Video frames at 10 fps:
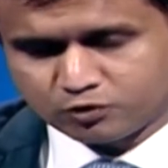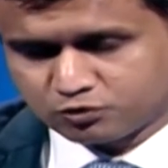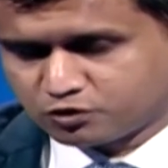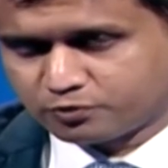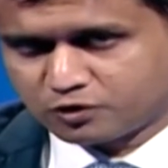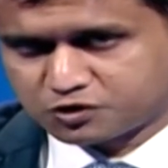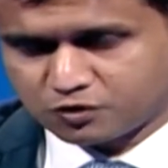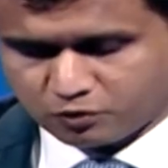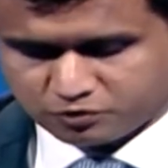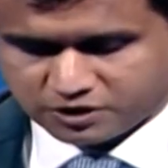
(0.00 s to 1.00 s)
গুরুত্বপূর্ণ
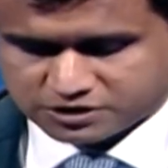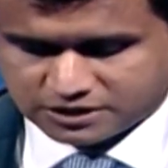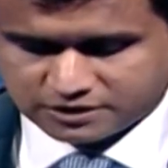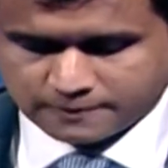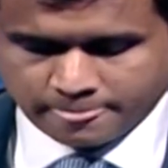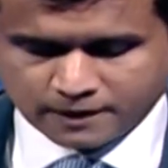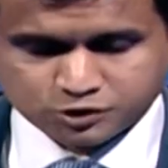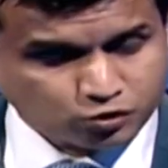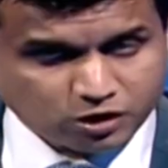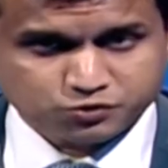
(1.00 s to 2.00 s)
সংগঠনের সাথে
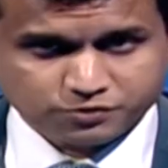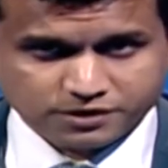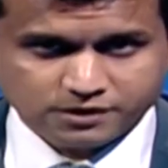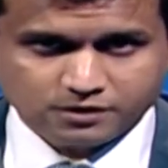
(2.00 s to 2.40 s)
সরাসরি